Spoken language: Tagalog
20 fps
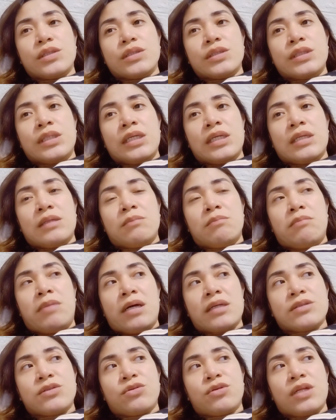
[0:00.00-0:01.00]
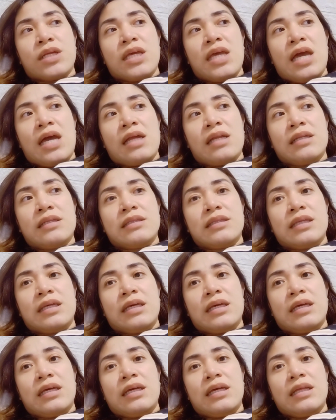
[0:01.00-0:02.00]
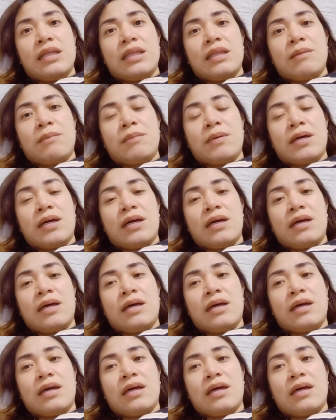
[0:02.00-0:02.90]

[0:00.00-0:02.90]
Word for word: Then, back to reality na mga